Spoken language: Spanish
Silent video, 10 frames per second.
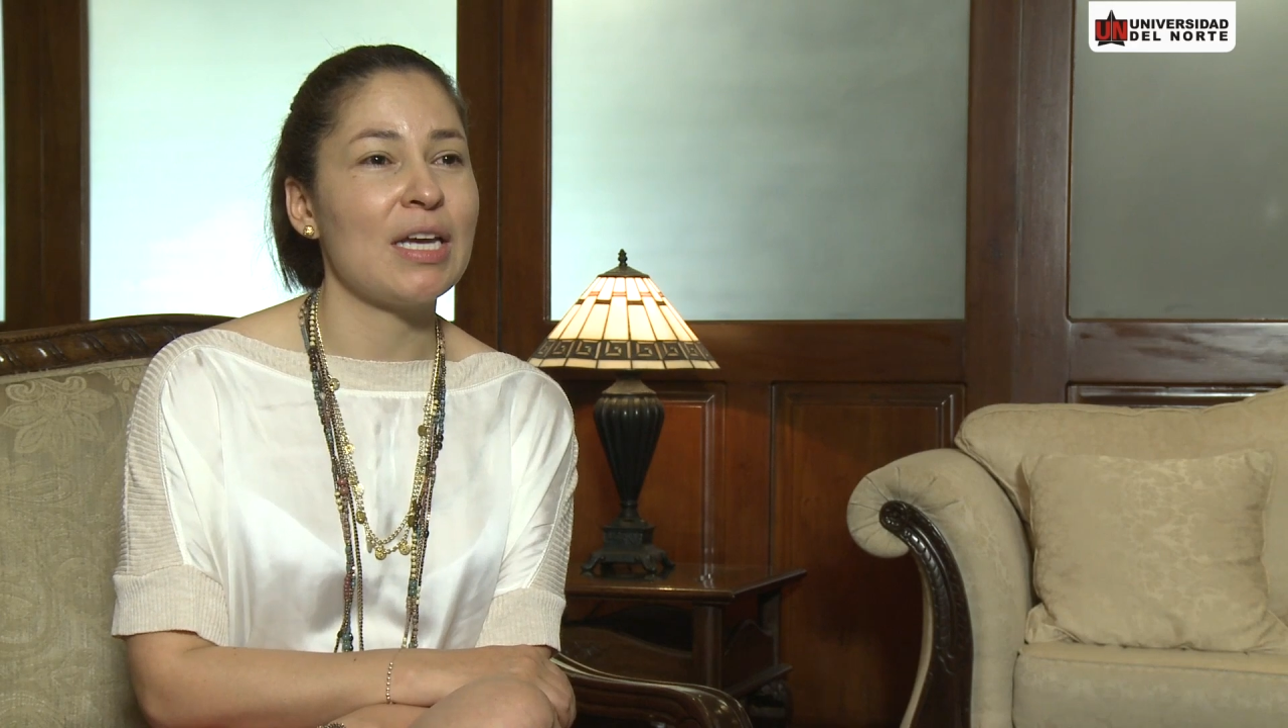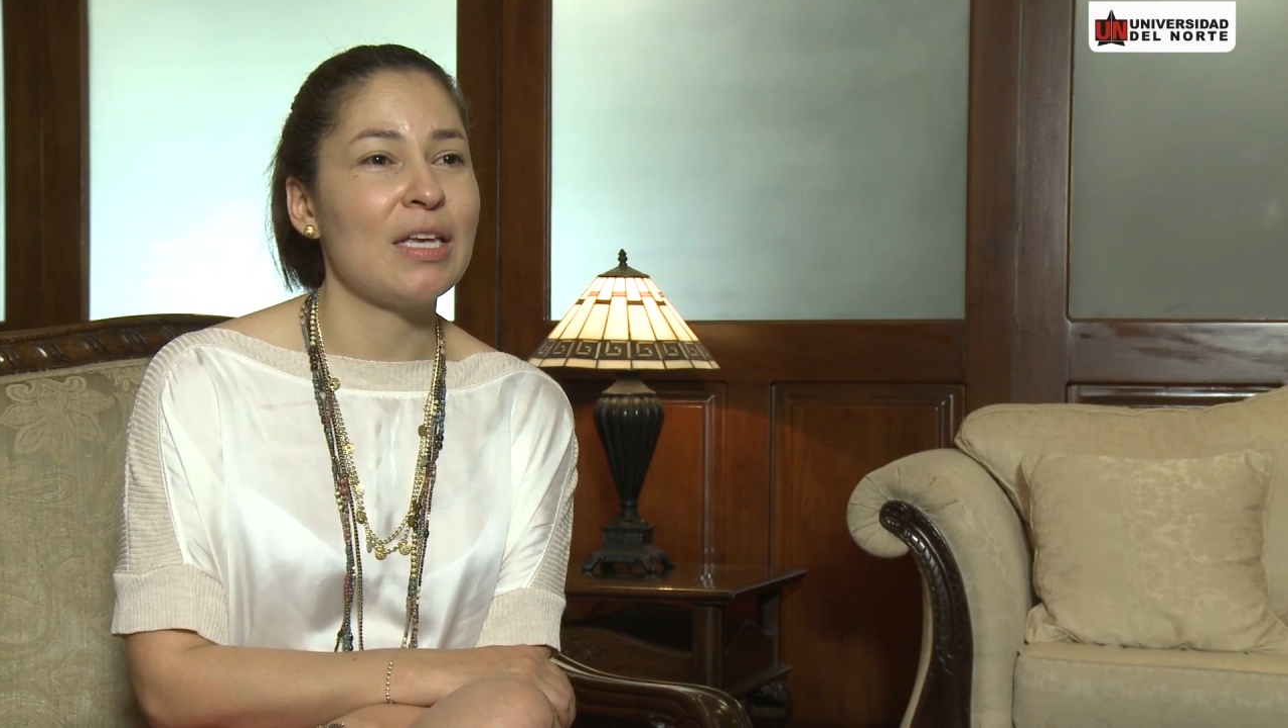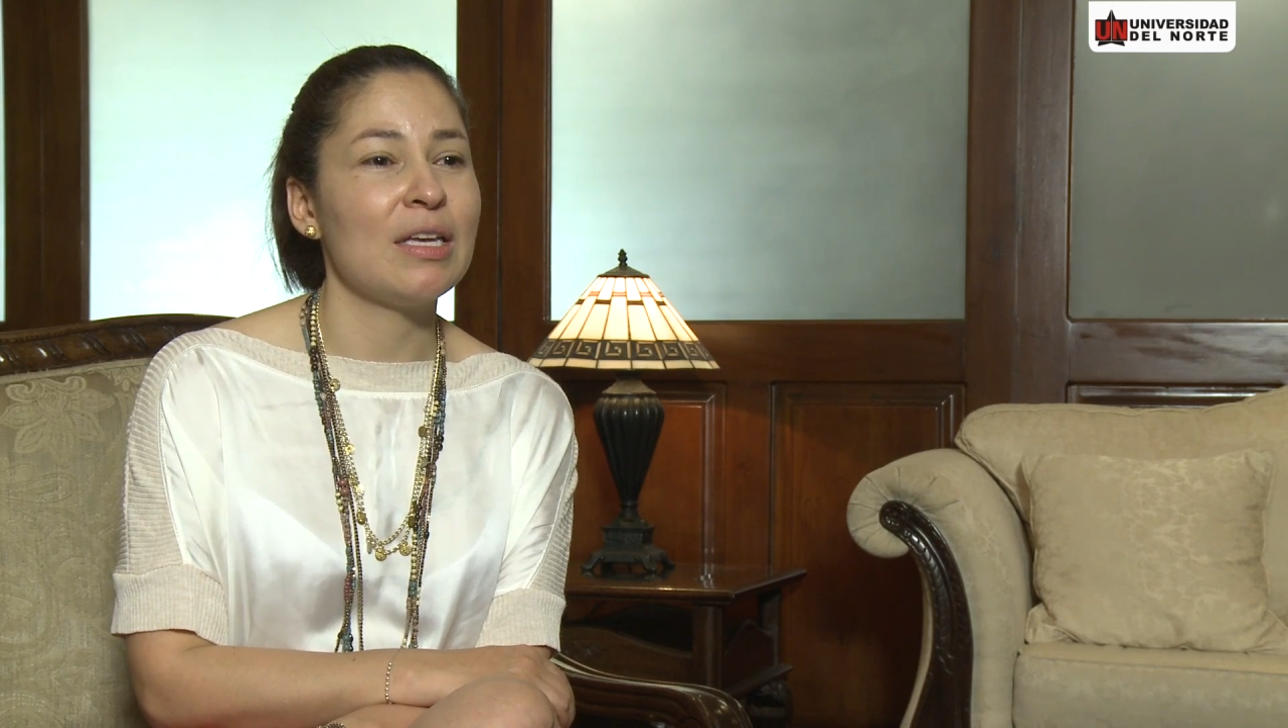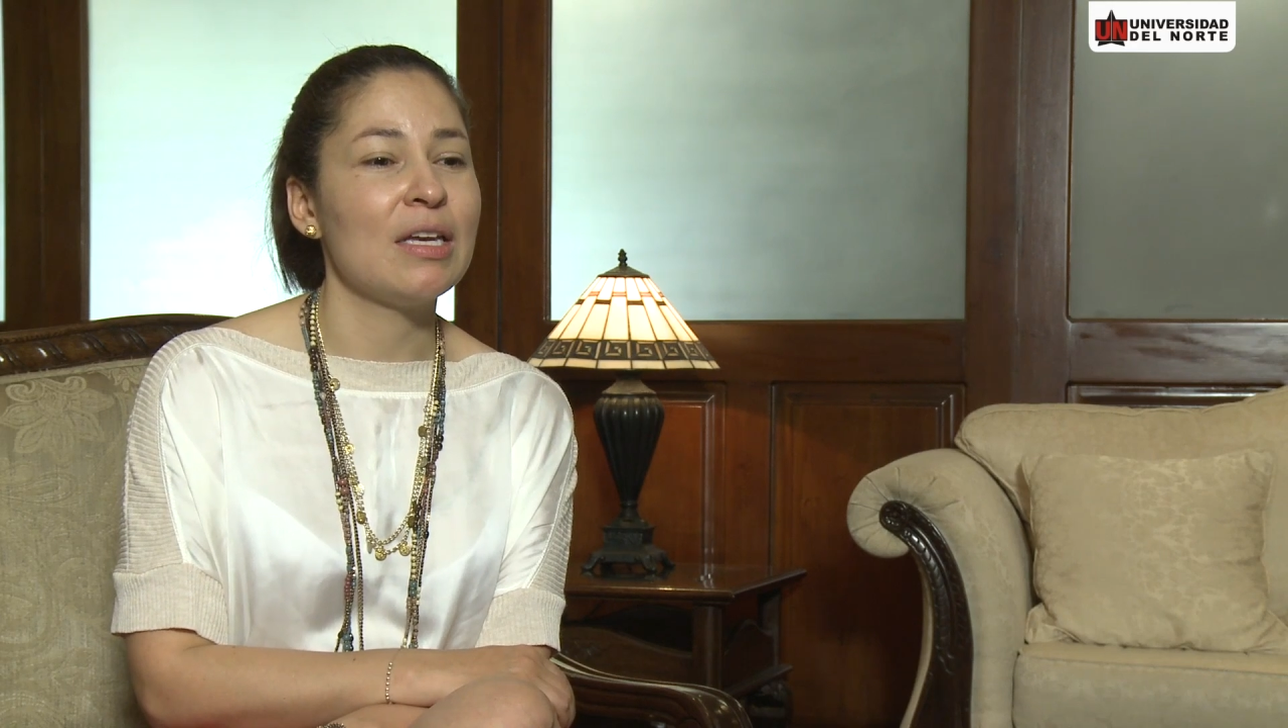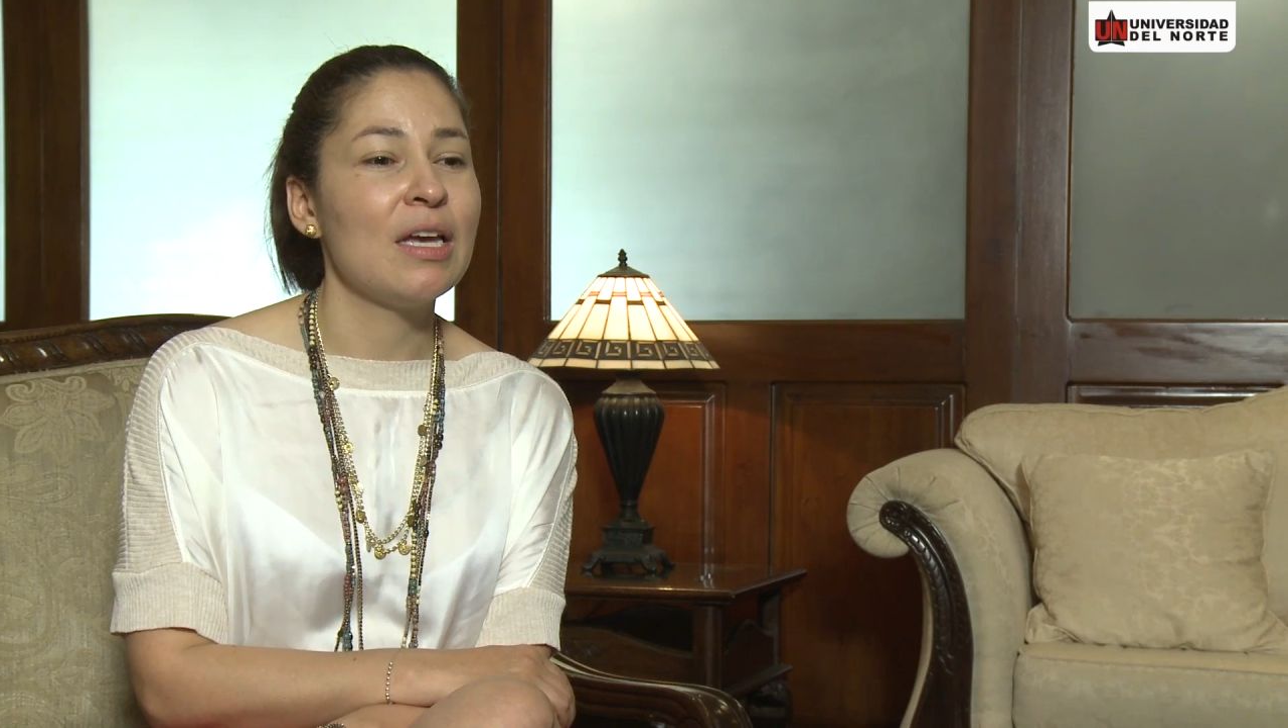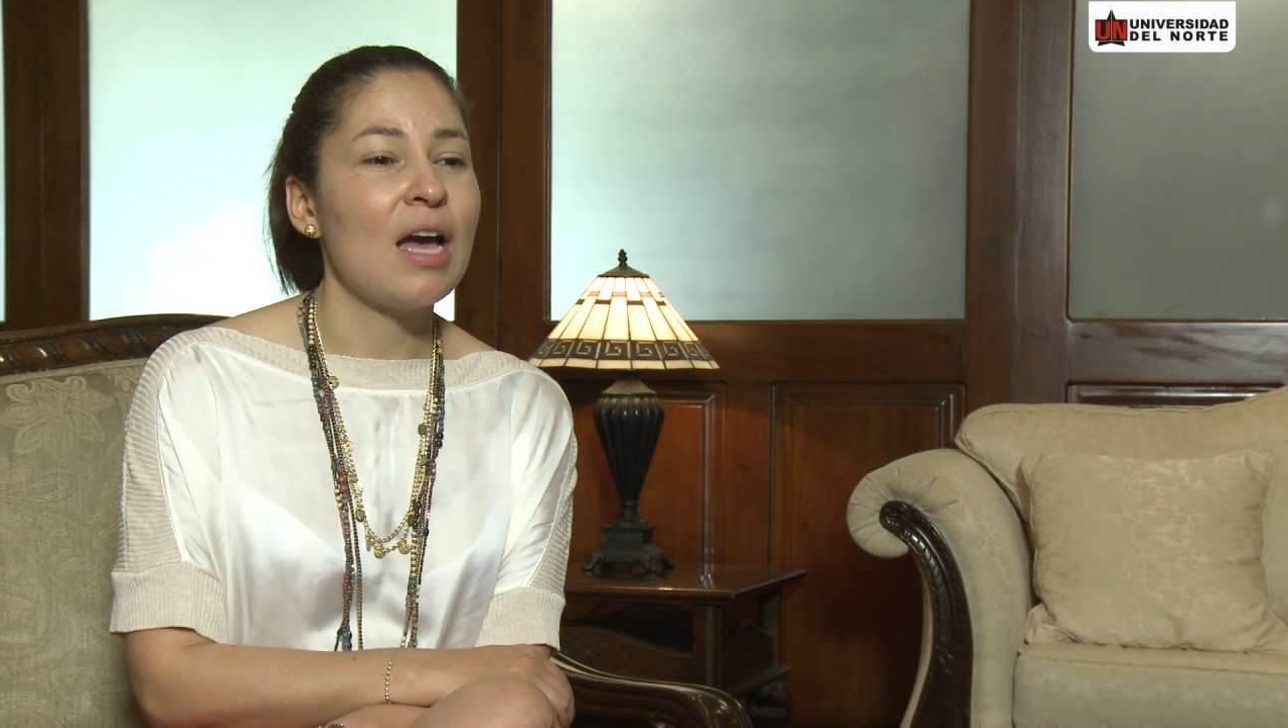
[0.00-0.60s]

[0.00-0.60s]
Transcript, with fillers: hay,